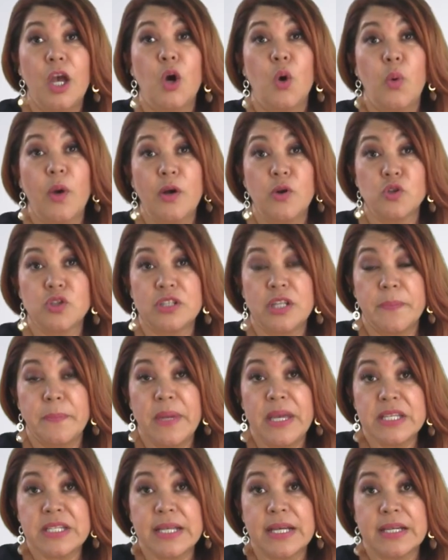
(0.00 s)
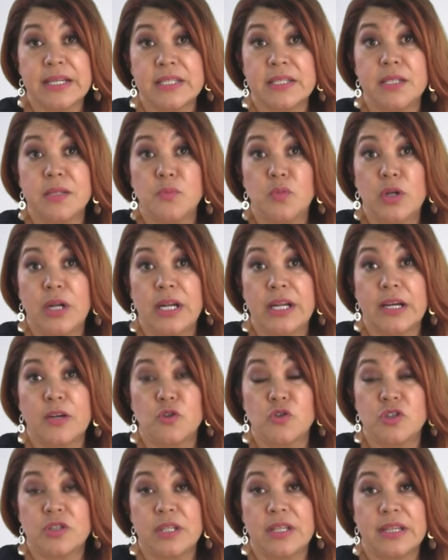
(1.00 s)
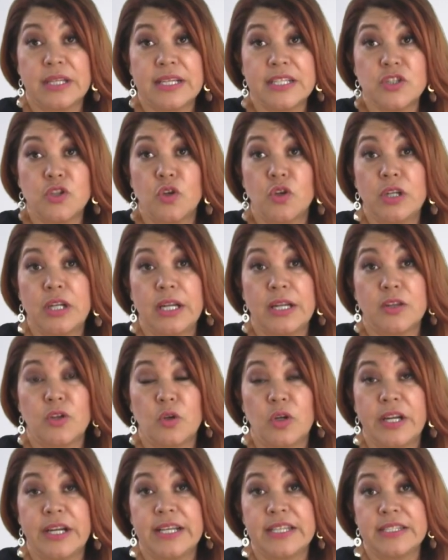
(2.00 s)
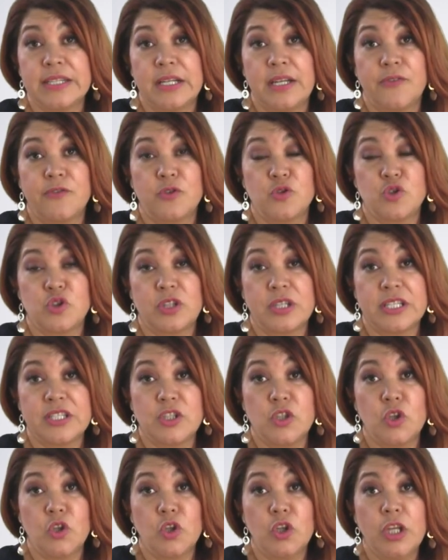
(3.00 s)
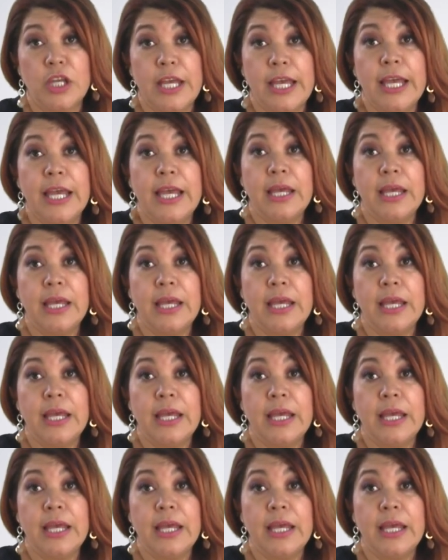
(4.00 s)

juegos de mesa que estimulan la concentración y la tolerancia a la frustración,